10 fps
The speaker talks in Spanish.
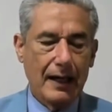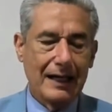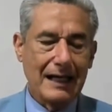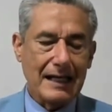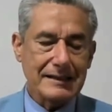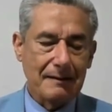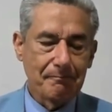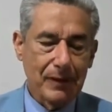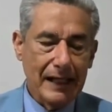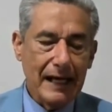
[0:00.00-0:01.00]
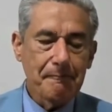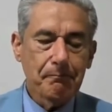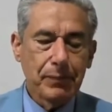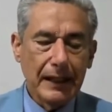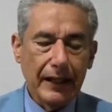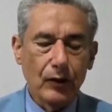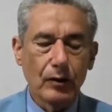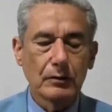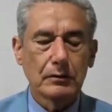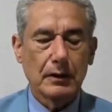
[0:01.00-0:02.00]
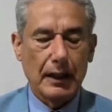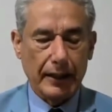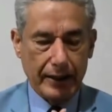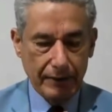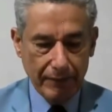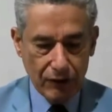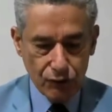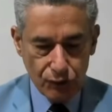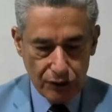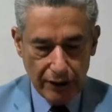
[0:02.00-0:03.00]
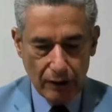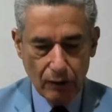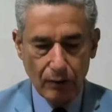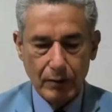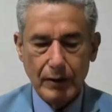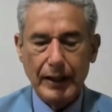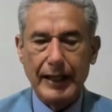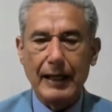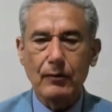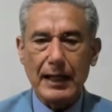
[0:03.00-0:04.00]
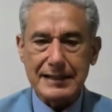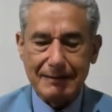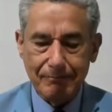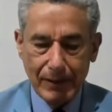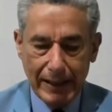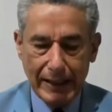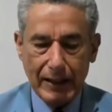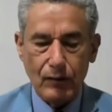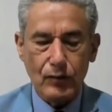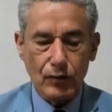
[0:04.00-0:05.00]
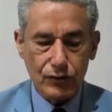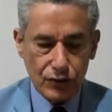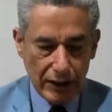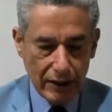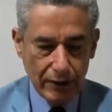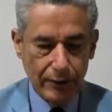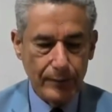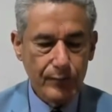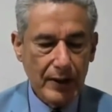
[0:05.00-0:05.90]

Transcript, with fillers: La asamblea en pleno, aquí verso 5, era una asamblea, era un concilio